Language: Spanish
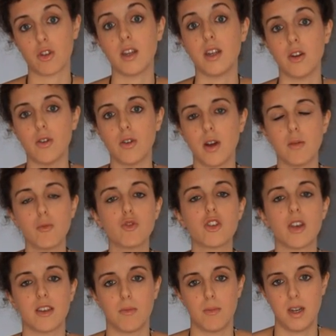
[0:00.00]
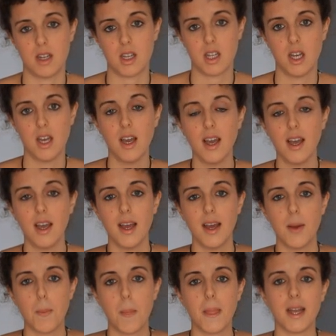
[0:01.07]
Y no, hay muchas más.
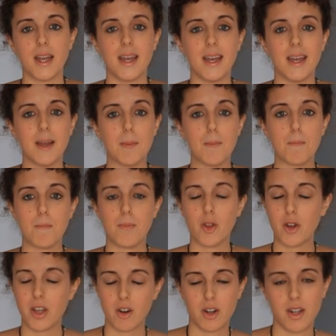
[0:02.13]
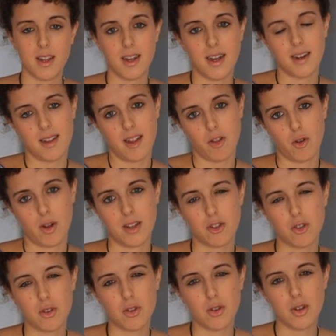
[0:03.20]
Y no quiero criticar tanto al
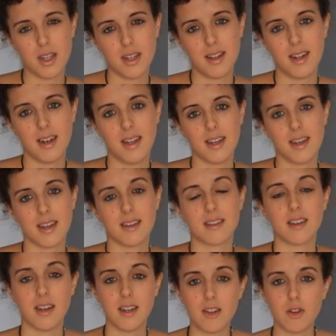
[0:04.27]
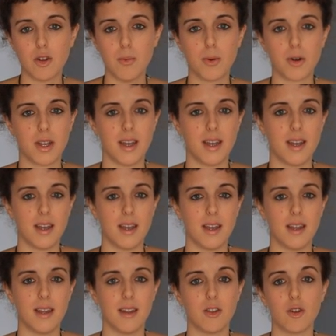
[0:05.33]
storytelling escrito,
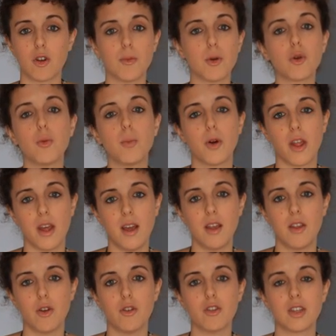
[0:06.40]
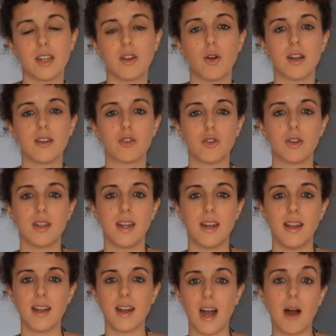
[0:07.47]
porque yo no me ocupo de ello, sino al
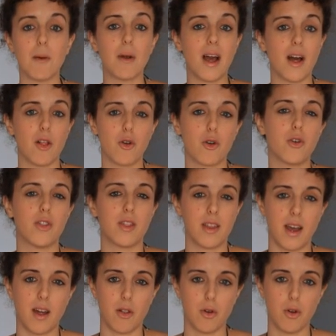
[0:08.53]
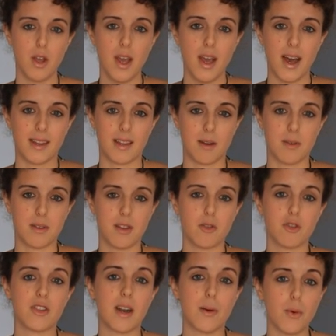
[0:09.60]
storytelling hablado, contado, a través de
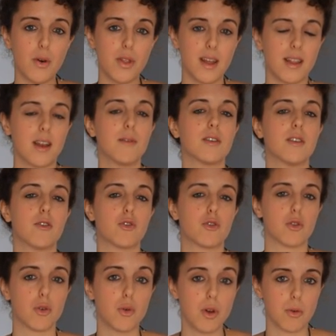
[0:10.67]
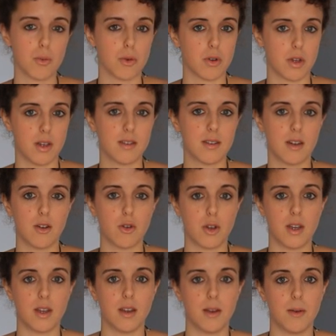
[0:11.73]
nuestra voz y a través de nuestro cuerpo, que es en lo
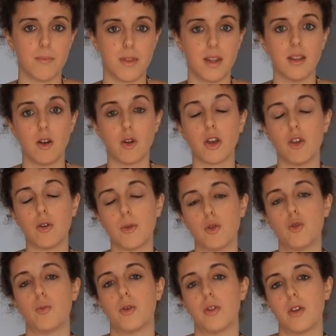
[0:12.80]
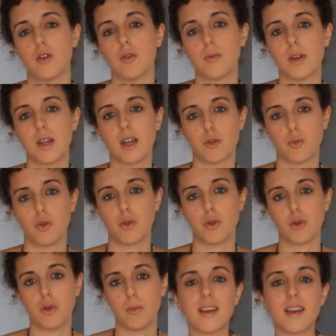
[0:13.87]
que, de lo que yo me ocupo en
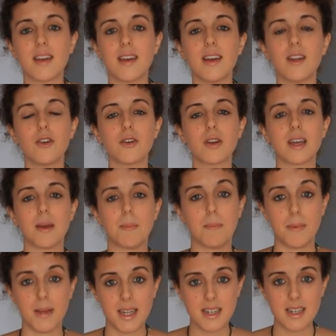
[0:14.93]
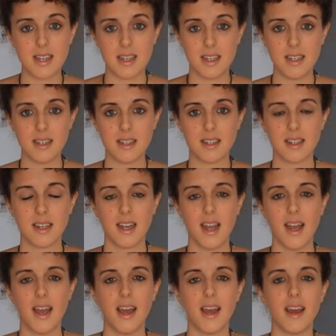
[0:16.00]
tecomunicas.com. Quiero que pienses
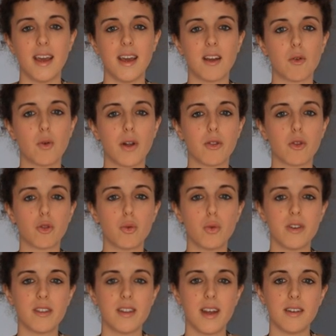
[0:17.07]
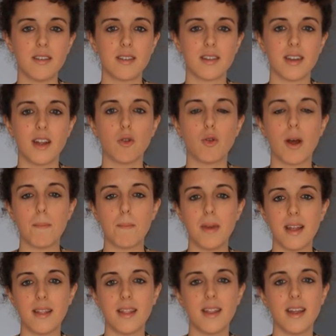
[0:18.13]
en cuando tú estás en un
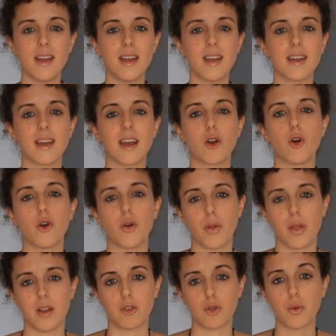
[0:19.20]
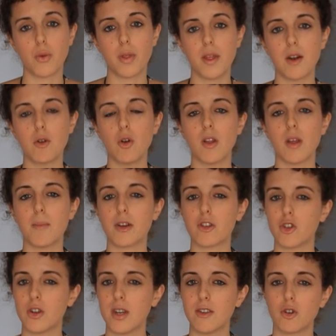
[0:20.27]
ambiente que conoces, con un círculo de
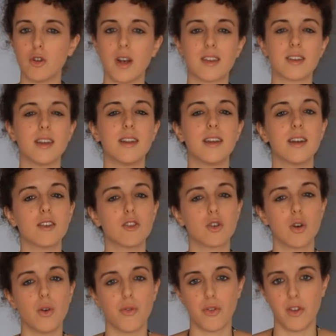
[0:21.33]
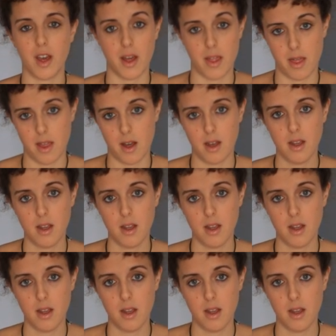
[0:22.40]
personas con las que tienes confianza.